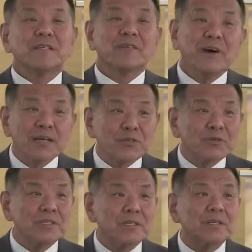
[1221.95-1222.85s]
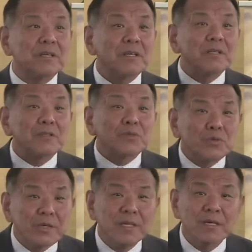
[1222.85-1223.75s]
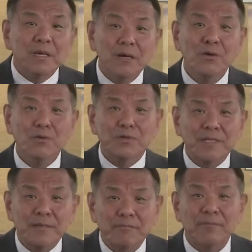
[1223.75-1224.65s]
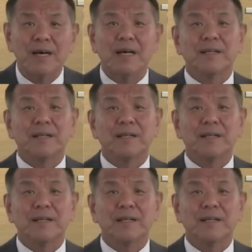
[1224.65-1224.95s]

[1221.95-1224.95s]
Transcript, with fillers: 他忘了说这是最后审判，